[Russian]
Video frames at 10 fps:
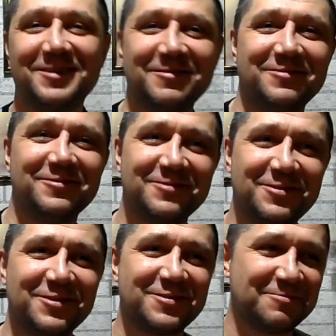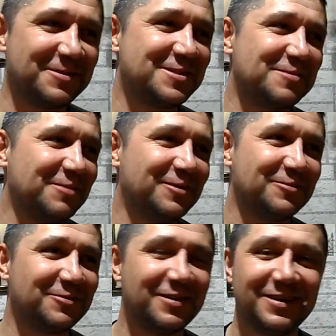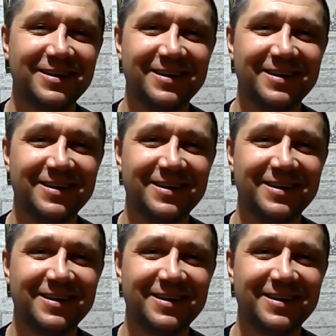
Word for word: марта. Ну все, спасибо. От меня